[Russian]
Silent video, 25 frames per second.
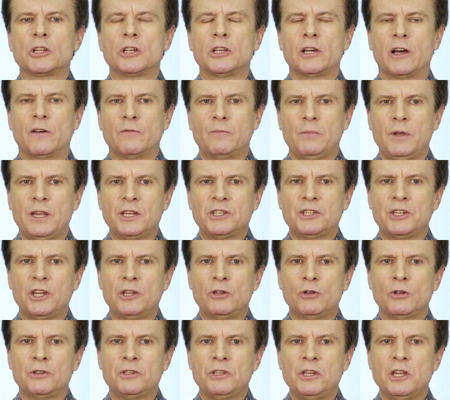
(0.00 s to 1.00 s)
А вместе
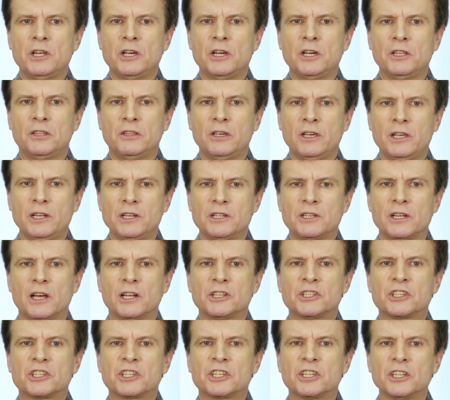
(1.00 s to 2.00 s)
идет не «ы», «ты», а
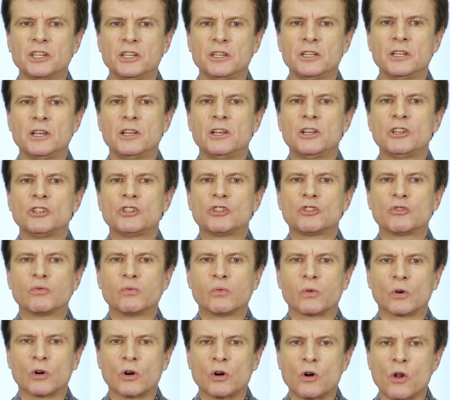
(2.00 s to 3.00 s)
«цы».
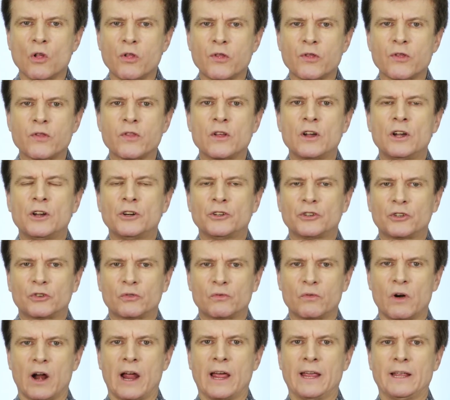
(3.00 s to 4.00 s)
worth
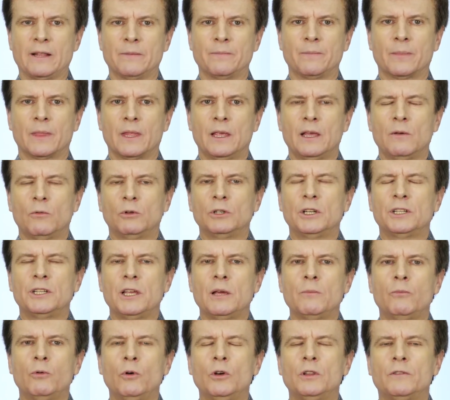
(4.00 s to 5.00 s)
trying. Вот это
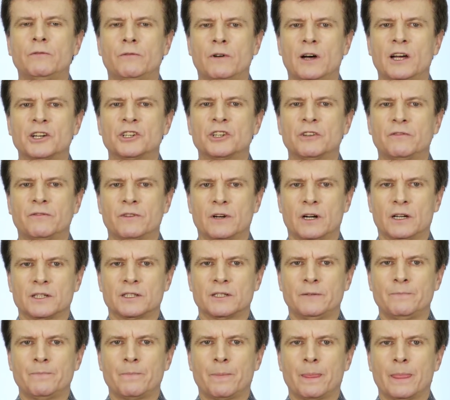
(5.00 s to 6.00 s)
и будет ваша
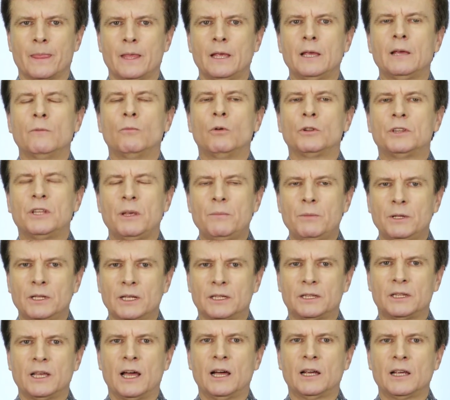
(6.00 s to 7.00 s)
фраза. Вот именно
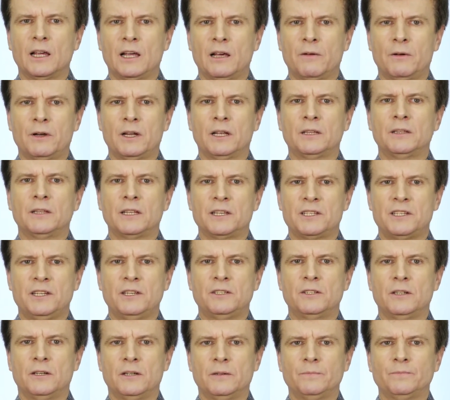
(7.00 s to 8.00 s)
так и говорят
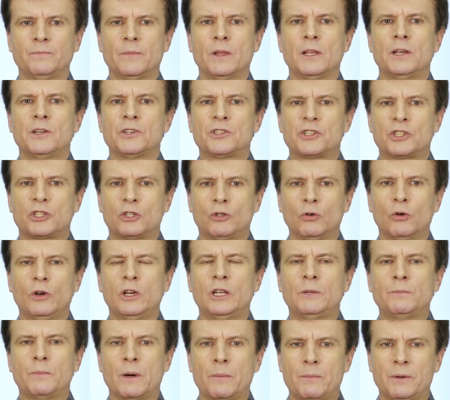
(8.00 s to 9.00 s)
носители.
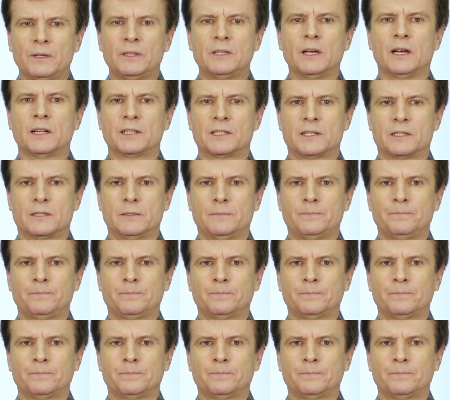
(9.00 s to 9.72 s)
Стоит попытаться.